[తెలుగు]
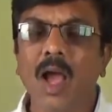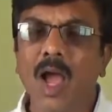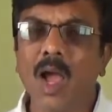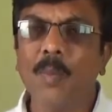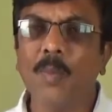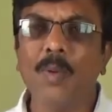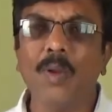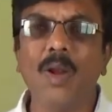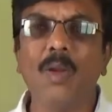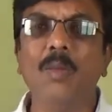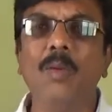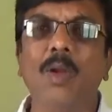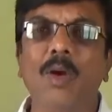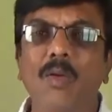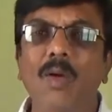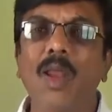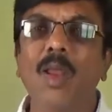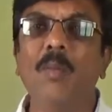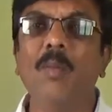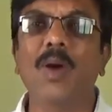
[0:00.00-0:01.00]
ఆ పొలంలో
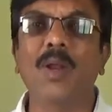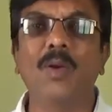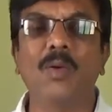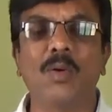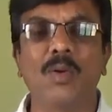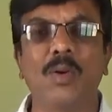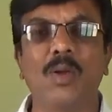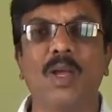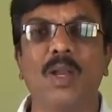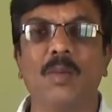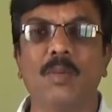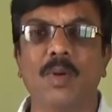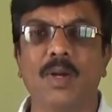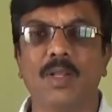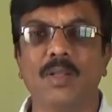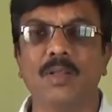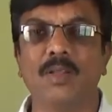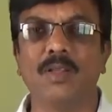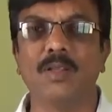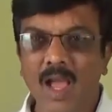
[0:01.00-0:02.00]
వాళ్ళ బరగొడ్డు
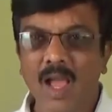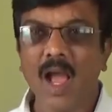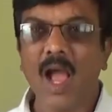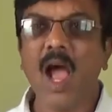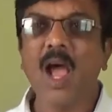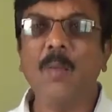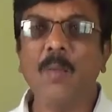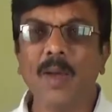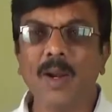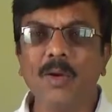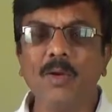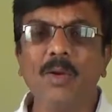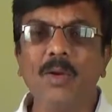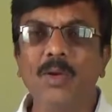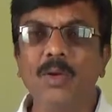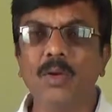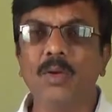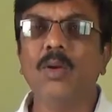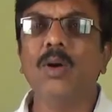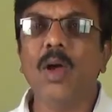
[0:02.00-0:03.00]
కనపడింది ఆ
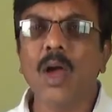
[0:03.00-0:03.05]
బరగొడ్డు